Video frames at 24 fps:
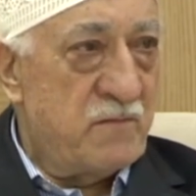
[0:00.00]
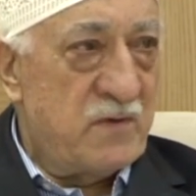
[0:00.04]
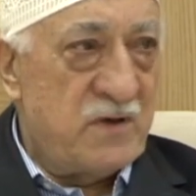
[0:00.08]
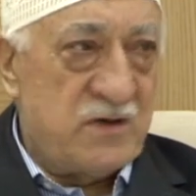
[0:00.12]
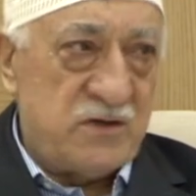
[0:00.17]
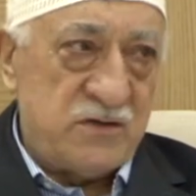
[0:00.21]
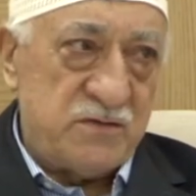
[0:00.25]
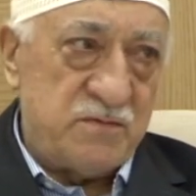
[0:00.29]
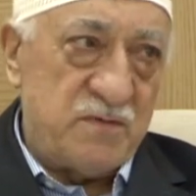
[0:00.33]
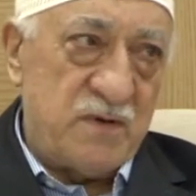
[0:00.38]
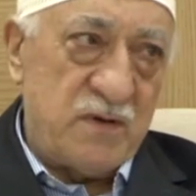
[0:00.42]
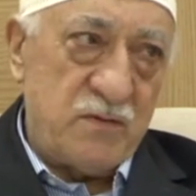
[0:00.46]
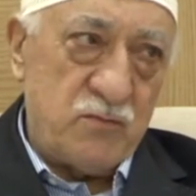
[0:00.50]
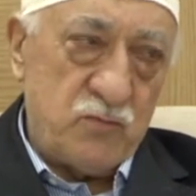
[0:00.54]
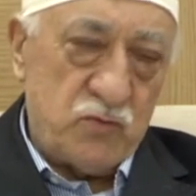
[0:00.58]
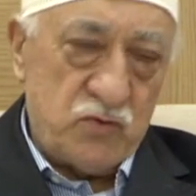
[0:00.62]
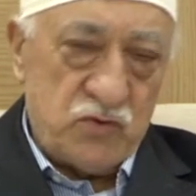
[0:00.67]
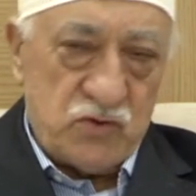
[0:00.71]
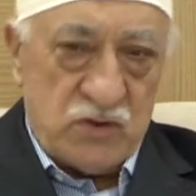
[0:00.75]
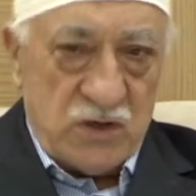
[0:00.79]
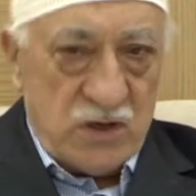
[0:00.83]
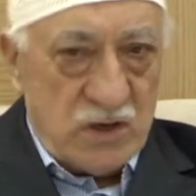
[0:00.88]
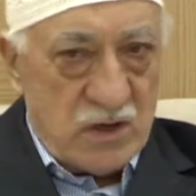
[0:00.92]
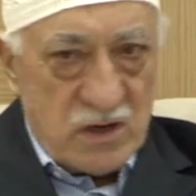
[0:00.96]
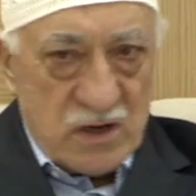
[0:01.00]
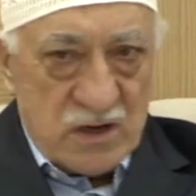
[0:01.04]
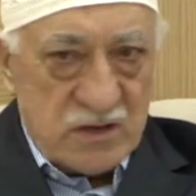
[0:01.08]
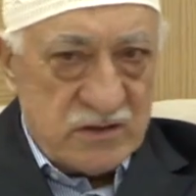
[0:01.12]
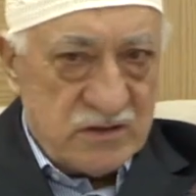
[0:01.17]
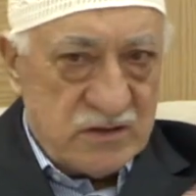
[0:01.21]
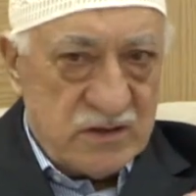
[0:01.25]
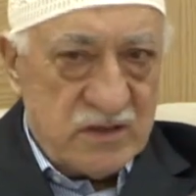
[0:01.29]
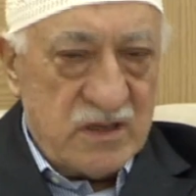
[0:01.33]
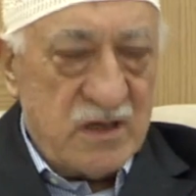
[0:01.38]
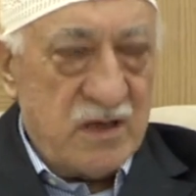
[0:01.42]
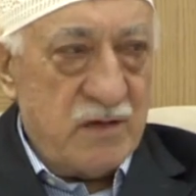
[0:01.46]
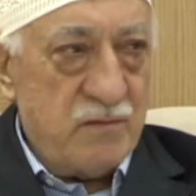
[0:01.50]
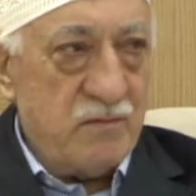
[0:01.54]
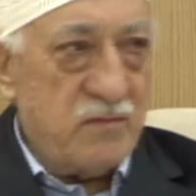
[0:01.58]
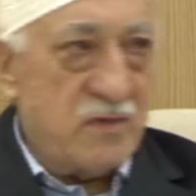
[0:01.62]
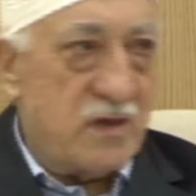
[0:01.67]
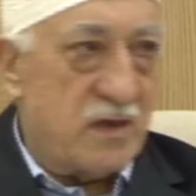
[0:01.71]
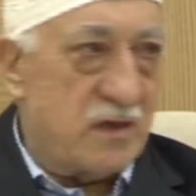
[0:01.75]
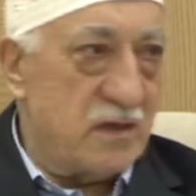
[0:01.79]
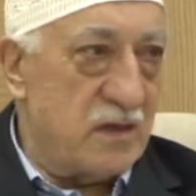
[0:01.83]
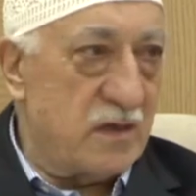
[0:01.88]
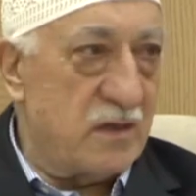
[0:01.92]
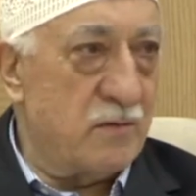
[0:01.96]
Kısmen bu şeyi arz edeyim
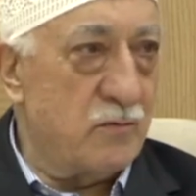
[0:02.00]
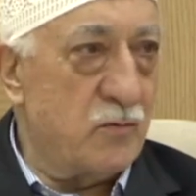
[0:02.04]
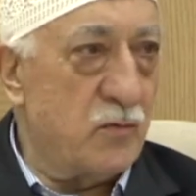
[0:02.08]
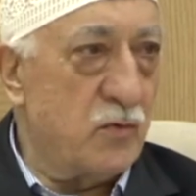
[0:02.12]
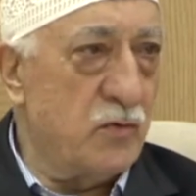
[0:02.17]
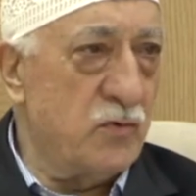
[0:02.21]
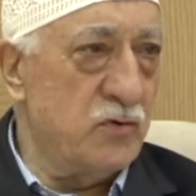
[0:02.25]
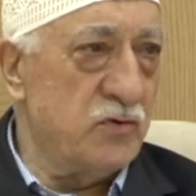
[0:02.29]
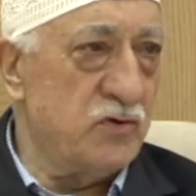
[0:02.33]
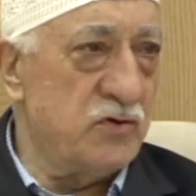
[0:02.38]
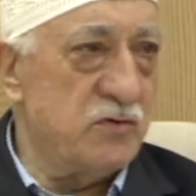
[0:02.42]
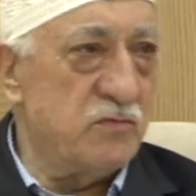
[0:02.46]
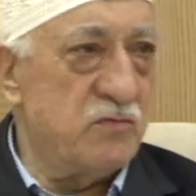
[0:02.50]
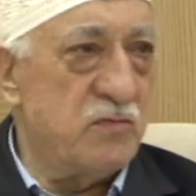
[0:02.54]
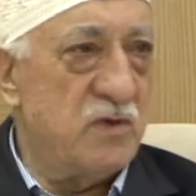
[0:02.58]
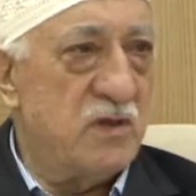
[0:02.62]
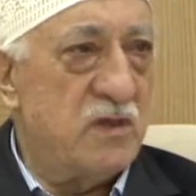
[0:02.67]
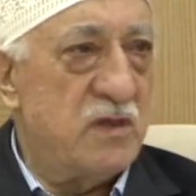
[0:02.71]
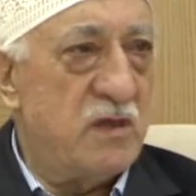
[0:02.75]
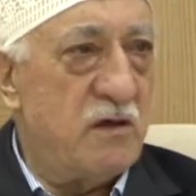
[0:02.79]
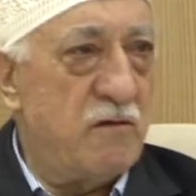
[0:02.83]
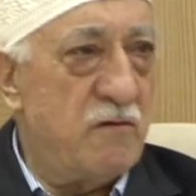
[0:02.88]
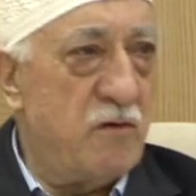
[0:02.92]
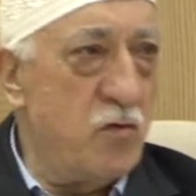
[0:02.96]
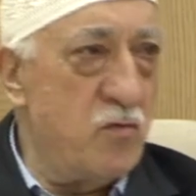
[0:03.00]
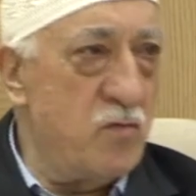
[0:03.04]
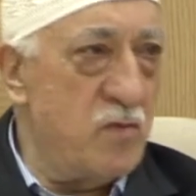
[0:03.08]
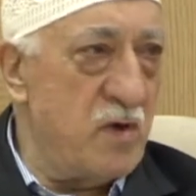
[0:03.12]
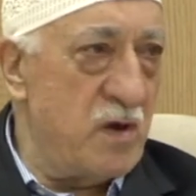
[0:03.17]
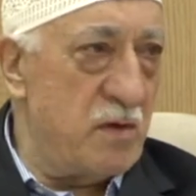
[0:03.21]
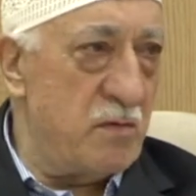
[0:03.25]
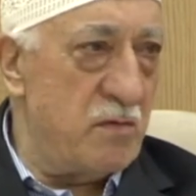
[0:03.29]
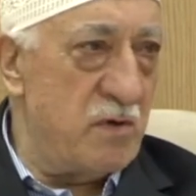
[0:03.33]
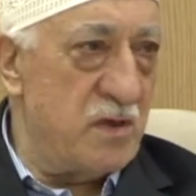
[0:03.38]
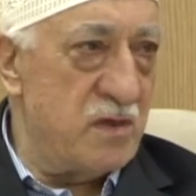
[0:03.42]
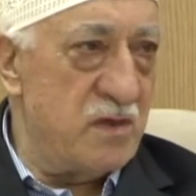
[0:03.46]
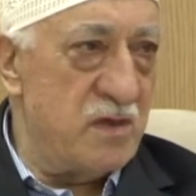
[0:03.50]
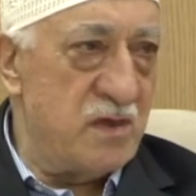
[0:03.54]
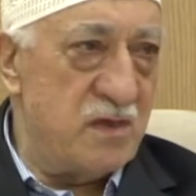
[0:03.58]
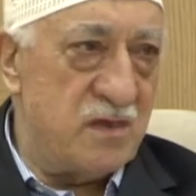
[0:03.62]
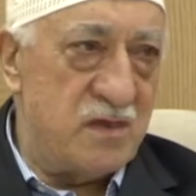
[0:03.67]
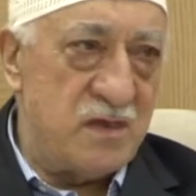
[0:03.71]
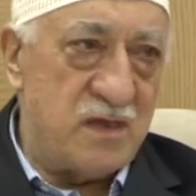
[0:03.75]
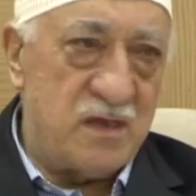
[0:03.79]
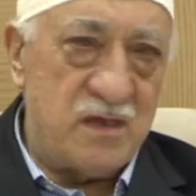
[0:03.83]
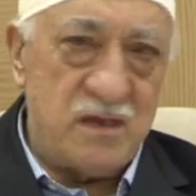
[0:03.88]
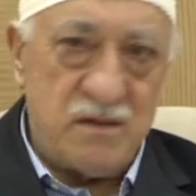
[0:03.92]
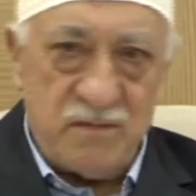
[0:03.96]
diye dedim bunu. Şimdi tevehhüm
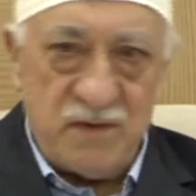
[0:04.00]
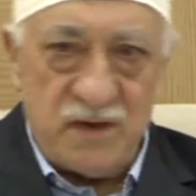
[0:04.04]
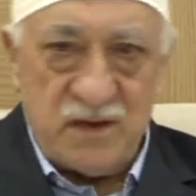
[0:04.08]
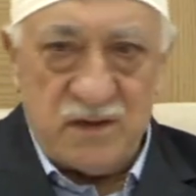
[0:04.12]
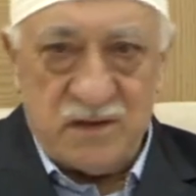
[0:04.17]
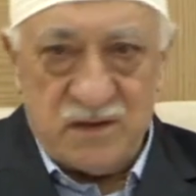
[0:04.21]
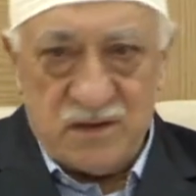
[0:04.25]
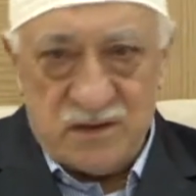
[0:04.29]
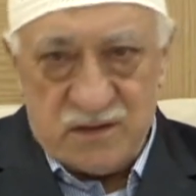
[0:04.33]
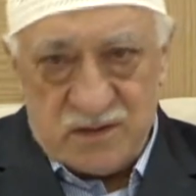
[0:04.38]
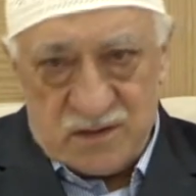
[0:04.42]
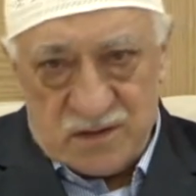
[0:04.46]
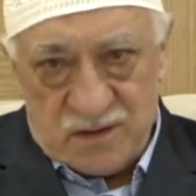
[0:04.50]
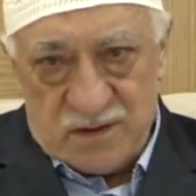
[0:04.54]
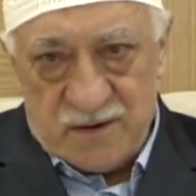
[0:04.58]
ebediyet ne demektir?